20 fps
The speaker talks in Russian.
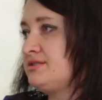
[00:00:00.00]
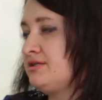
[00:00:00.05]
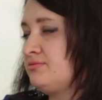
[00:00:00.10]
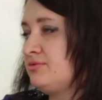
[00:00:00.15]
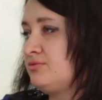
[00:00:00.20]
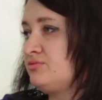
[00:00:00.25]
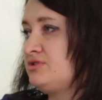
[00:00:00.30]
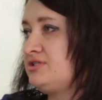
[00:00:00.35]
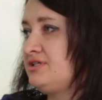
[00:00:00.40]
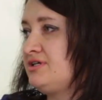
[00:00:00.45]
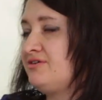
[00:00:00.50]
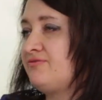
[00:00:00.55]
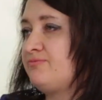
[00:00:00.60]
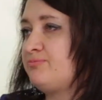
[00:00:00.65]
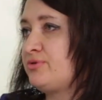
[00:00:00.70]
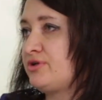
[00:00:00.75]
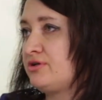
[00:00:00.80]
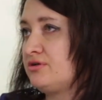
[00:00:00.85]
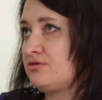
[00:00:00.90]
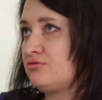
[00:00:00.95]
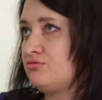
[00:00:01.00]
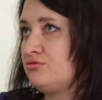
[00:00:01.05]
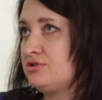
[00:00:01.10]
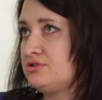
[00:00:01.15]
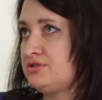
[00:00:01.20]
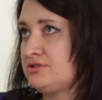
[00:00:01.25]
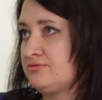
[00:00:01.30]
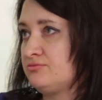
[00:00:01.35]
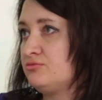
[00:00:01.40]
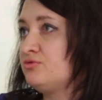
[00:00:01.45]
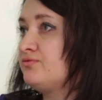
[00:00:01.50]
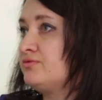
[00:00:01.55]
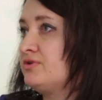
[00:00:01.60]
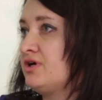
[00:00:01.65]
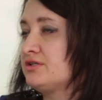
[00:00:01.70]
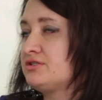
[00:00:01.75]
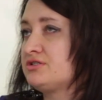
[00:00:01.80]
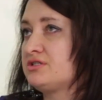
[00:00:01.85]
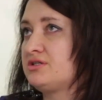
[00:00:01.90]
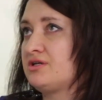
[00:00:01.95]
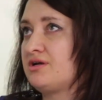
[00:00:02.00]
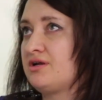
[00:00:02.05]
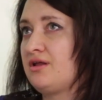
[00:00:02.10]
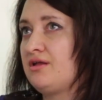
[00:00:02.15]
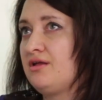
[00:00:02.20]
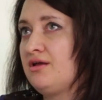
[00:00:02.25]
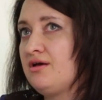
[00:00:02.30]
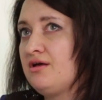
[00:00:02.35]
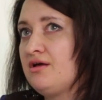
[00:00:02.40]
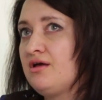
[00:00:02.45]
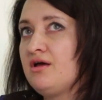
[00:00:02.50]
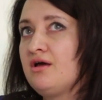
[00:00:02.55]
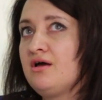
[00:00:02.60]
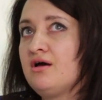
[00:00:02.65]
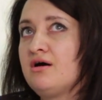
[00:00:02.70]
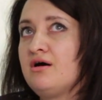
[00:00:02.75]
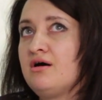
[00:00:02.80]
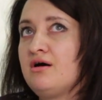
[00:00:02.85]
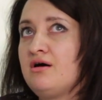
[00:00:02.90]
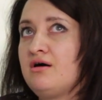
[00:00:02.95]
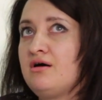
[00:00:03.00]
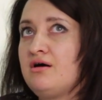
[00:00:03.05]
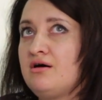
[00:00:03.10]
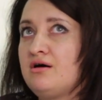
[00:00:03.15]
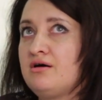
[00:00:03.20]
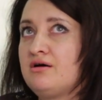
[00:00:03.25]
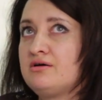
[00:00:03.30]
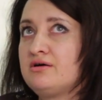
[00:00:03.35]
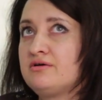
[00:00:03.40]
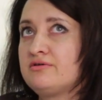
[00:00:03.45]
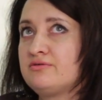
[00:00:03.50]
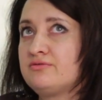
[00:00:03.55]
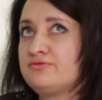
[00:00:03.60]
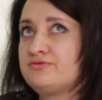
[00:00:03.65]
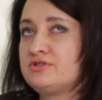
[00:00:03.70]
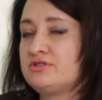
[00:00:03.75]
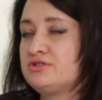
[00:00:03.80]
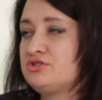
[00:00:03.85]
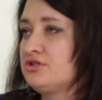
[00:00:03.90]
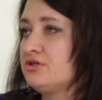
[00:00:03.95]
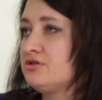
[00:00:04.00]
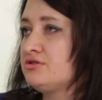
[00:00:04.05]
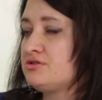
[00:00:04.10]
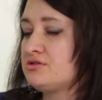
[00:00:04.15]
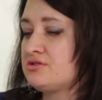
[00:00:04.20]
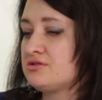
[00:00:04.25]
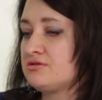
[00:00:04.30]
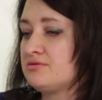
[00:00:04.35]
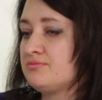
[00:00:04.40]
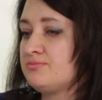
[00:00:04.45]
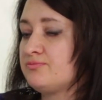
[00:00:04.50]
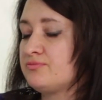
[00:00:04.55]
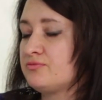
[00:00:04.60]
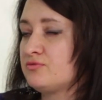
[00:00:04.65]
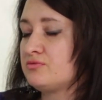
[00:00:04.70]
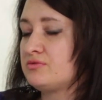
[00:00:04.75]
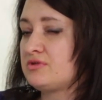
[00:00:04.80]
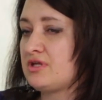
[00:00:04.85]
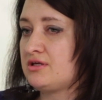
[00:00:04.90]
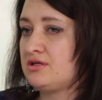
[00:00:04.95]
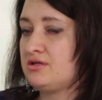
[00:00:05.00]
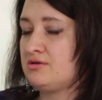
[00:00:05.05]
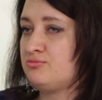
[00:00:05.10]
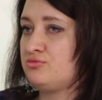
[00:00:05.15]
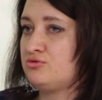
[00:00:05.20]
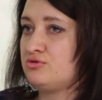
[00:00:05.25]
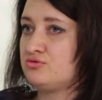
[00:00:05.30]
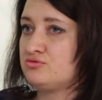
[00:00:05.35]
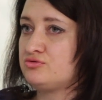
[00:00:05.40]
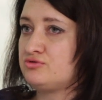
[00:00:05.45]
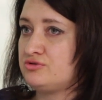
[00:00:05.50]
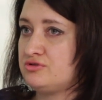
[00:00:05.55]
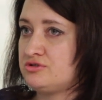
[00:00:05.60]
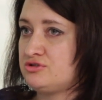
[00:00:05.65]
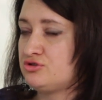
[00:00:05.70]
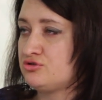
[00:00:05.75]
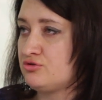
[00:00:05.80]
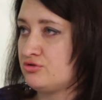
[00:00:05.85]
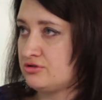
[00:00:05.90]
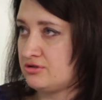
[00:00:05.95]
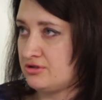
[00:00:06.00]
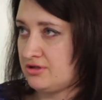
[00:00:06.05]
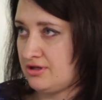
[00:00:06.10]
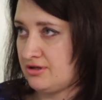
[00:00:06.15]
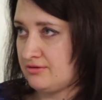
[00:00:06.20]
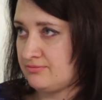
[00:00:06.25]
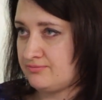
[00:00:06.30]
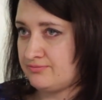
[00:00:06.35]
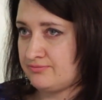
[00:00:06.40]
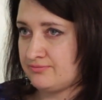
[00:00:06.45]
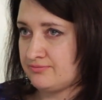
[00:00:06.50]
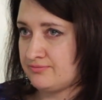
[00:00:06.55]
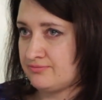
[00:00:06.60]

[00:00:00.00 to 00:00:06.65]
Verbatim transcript: самом деле в природе, ну, в нашей стране, а, встречаются такие более усеченные